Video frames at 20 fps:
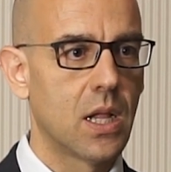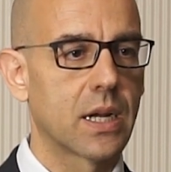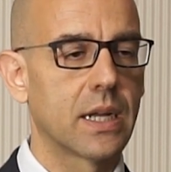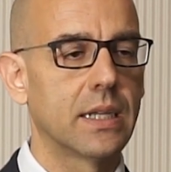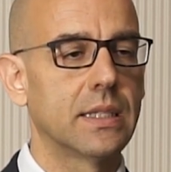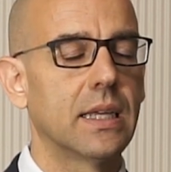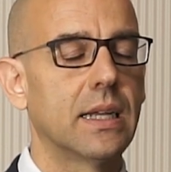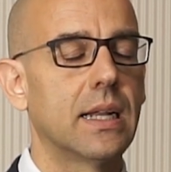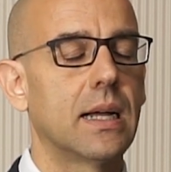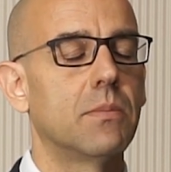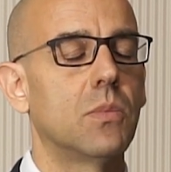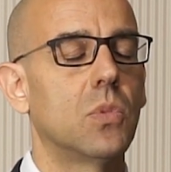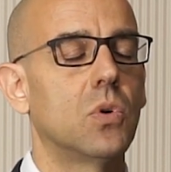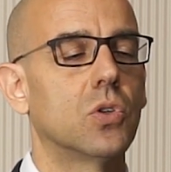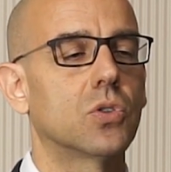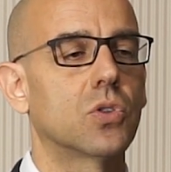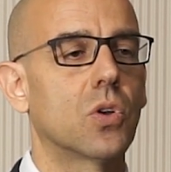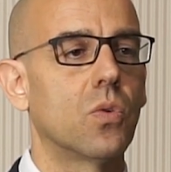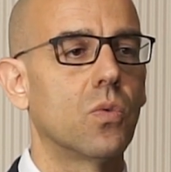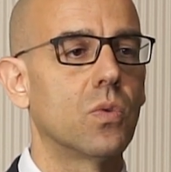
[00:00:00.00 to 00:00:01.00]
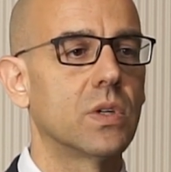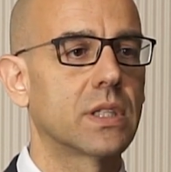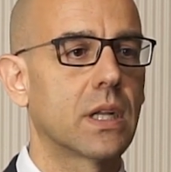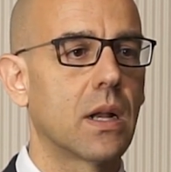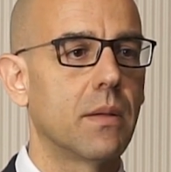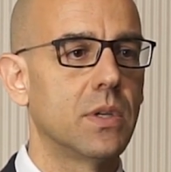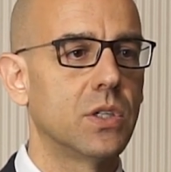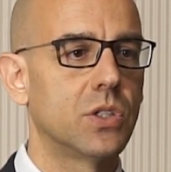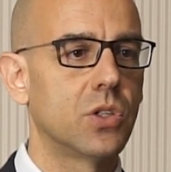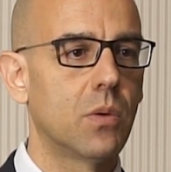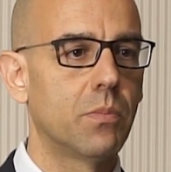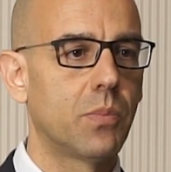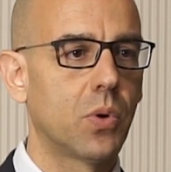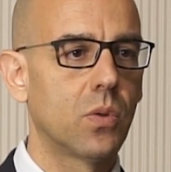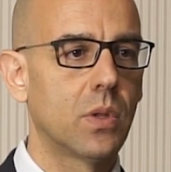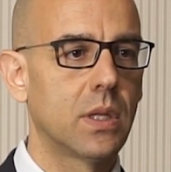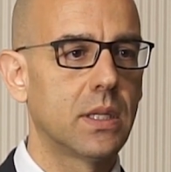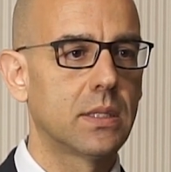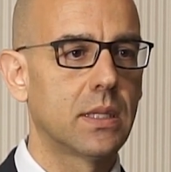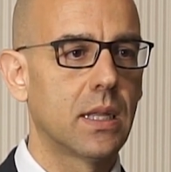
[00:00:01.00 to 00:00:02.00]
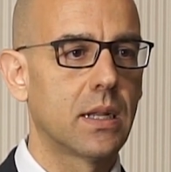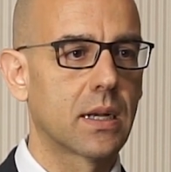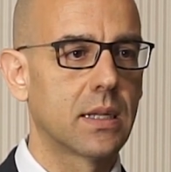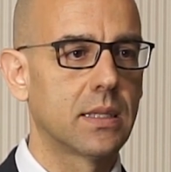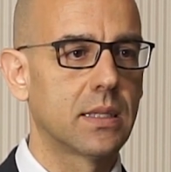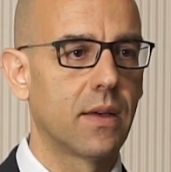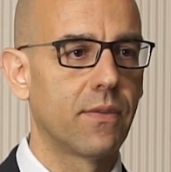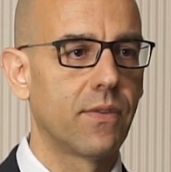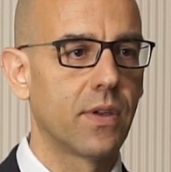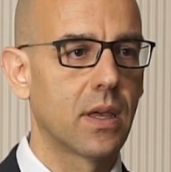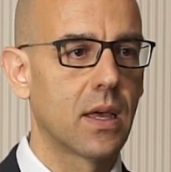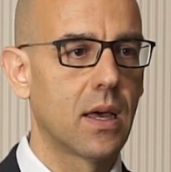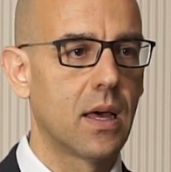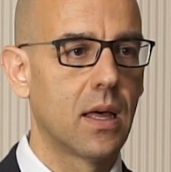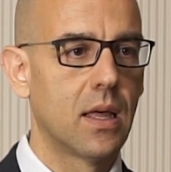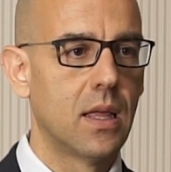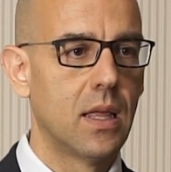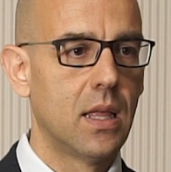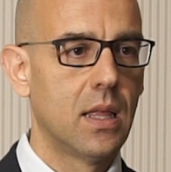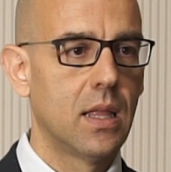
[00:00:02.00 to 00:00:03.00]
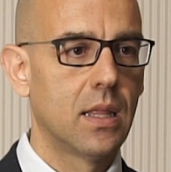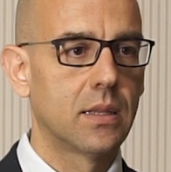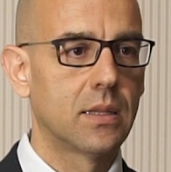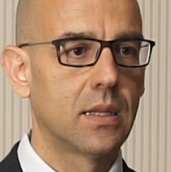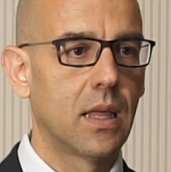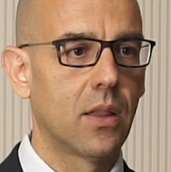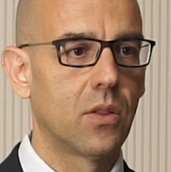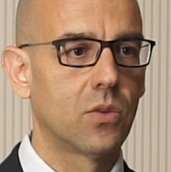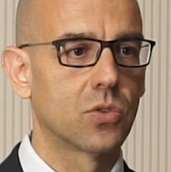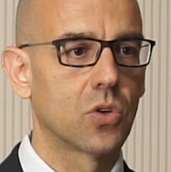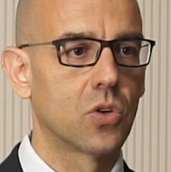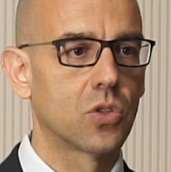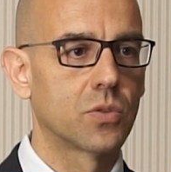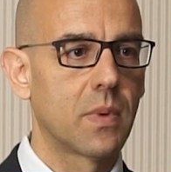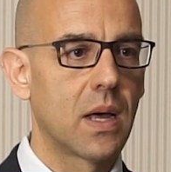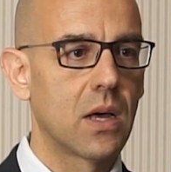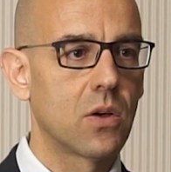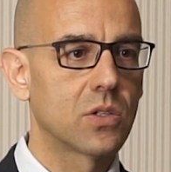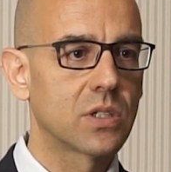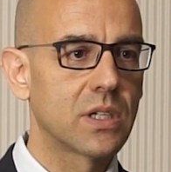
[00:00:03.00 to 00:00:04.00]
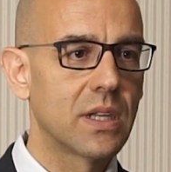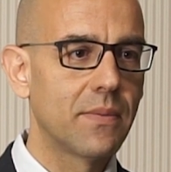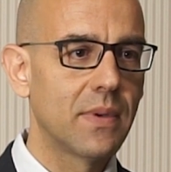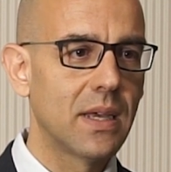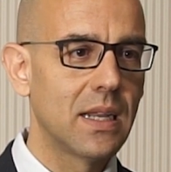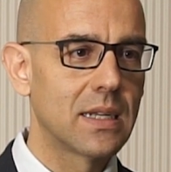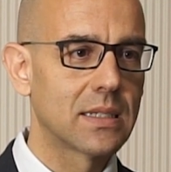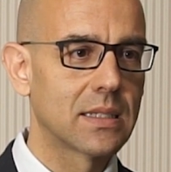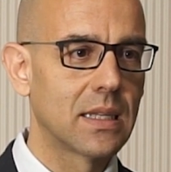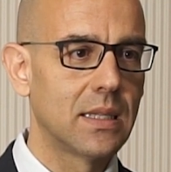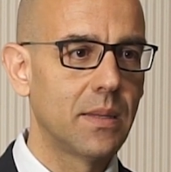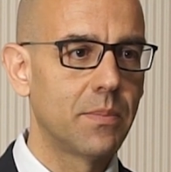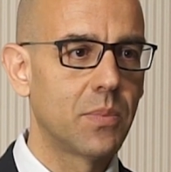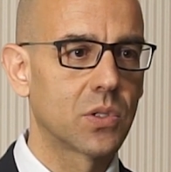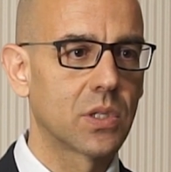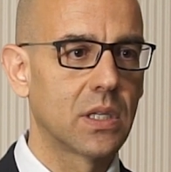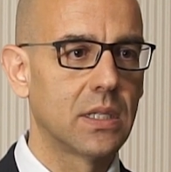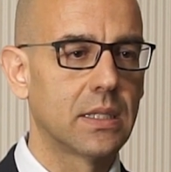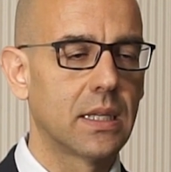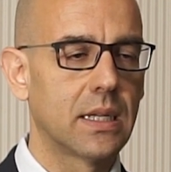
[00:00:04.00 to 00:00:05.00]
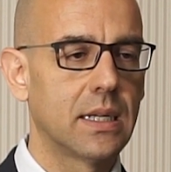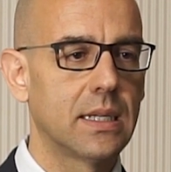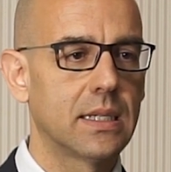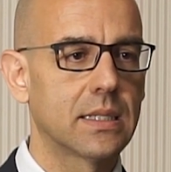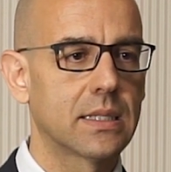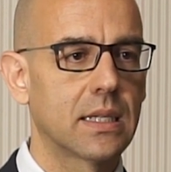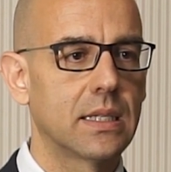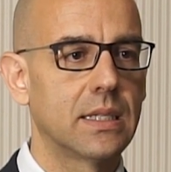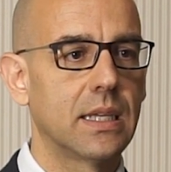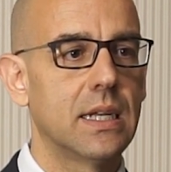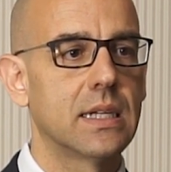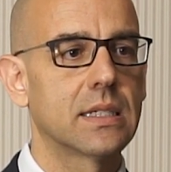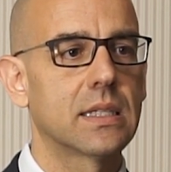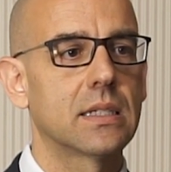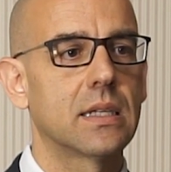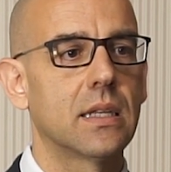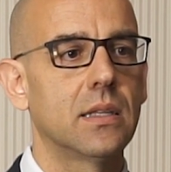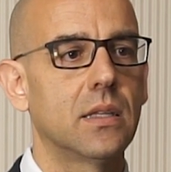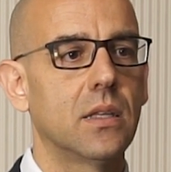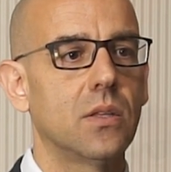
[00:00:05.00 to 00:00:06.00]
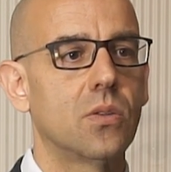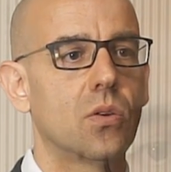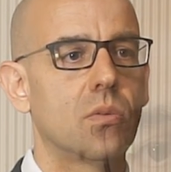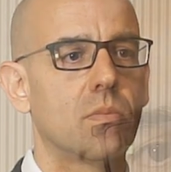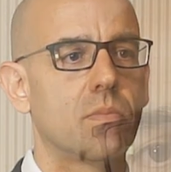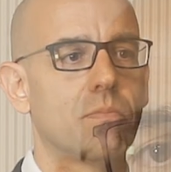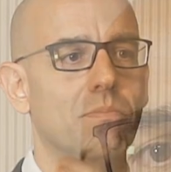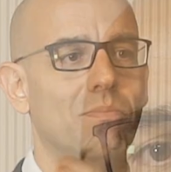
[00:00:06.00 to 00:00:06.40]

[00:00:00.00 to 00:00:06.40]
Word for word: Reiteramos nuestra visión prudente en renta fija dados los bajos niveles de tipos de interés y en este sentido